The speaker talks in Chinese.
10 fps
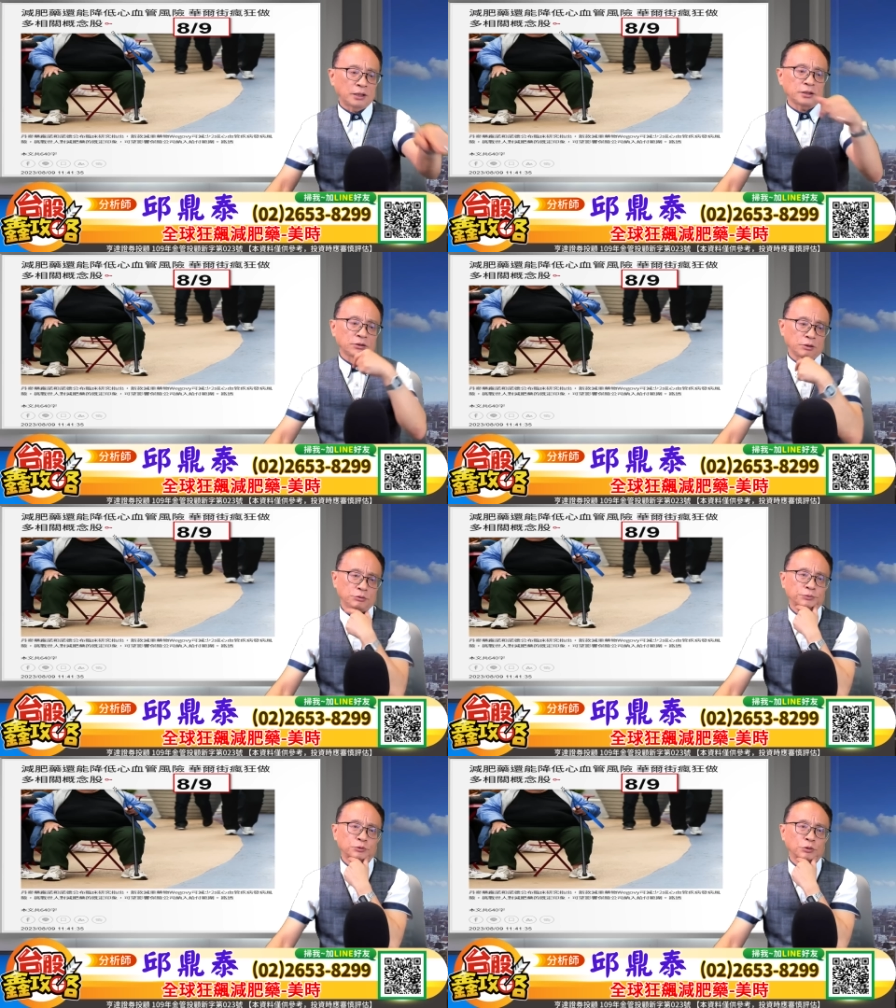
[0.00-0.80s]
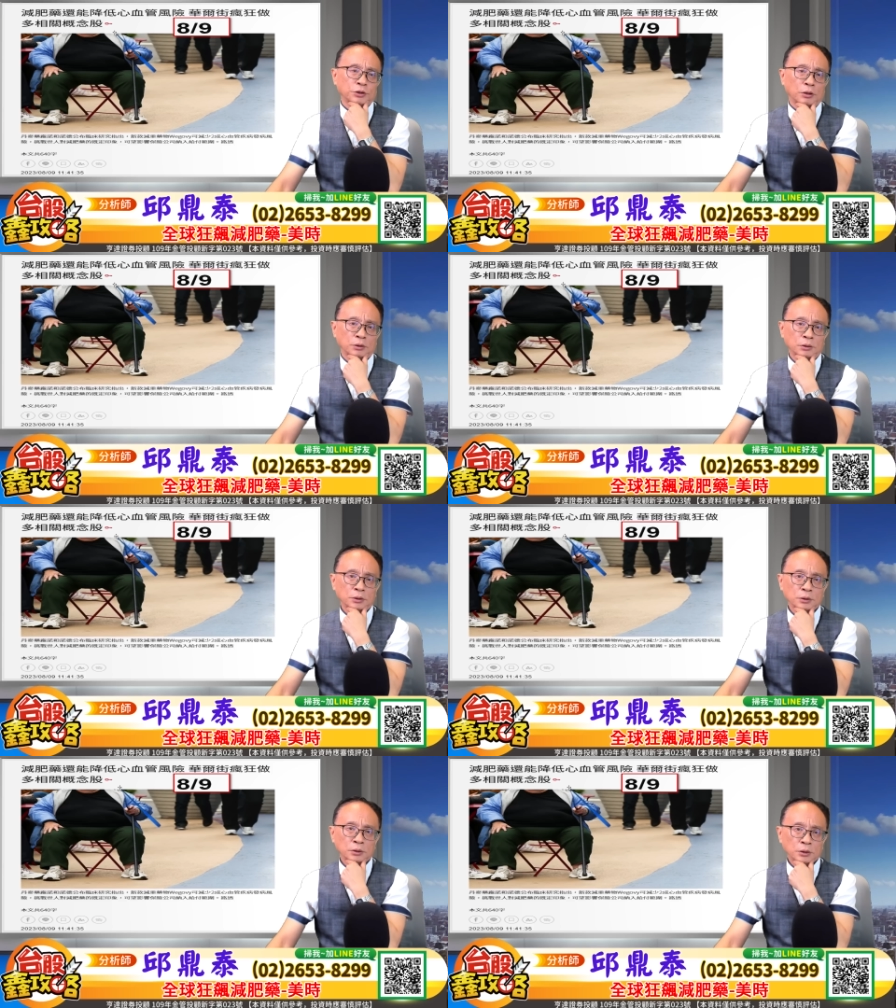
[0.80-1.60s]
这可能有副作用
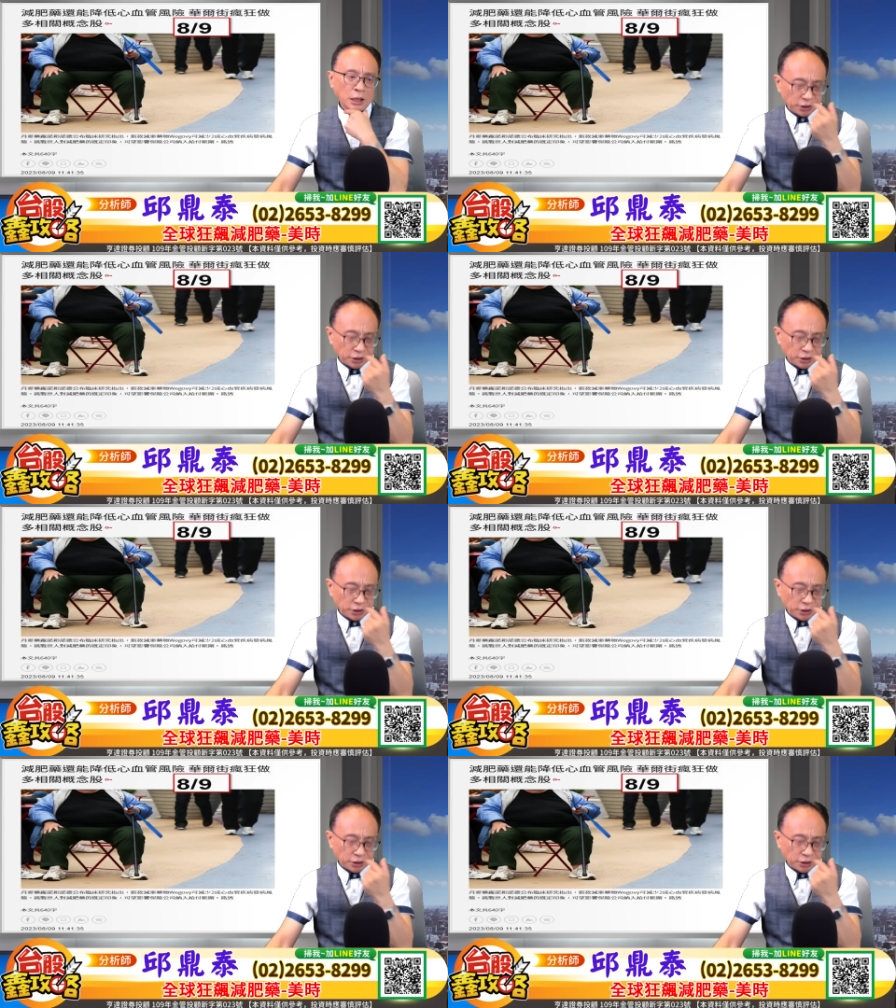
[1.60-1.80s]
啊！